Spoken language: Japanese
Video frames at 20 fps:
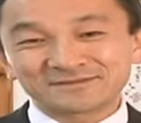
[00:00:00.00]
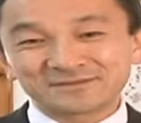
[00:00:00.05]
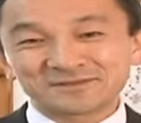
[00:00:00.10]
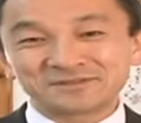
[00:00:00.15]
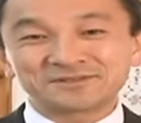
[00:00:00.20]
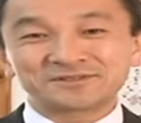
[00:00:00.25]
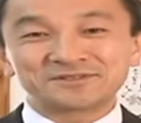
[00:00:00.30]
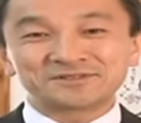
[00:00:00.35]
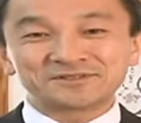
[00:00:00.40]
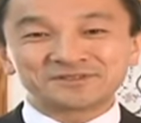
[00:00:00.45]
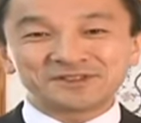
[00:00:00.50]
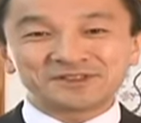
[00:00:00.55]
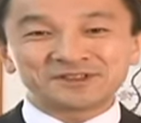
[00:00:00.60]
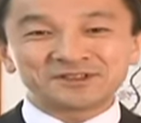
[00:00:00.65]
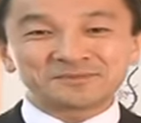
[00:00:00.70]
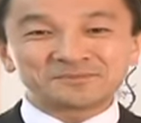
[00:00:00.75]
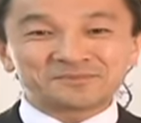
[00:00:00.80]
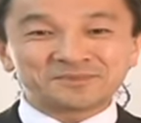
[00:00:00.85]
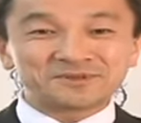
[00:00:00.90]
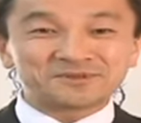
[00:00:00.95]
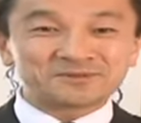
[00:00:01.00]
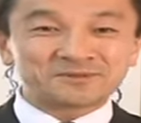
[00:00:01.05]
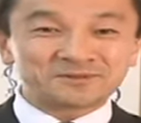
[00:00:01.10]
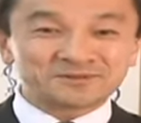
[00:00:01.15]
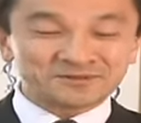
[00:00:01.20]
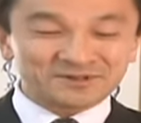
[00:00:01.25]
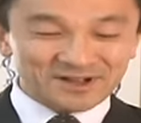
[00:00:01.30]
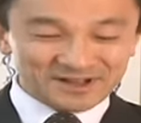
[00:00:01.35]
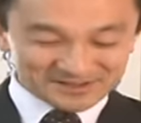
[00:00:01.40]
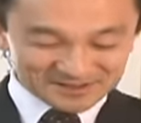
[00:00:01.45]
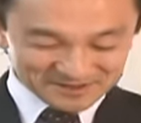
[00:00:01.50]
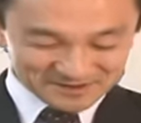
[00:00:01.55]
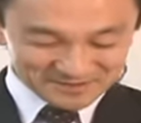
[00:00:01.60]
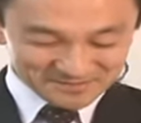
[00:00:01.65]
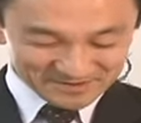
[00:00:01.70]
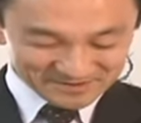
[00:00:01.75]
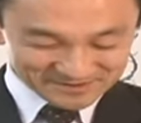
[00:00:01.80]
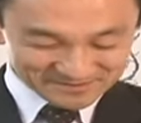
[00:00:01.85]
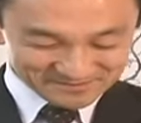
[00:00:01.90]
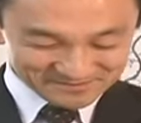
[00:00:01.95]
というふうに見ることがで
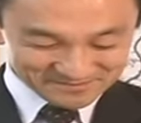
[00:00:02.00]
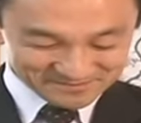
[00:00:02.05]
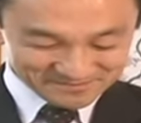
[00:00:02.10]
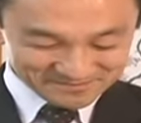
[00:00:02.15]
きます。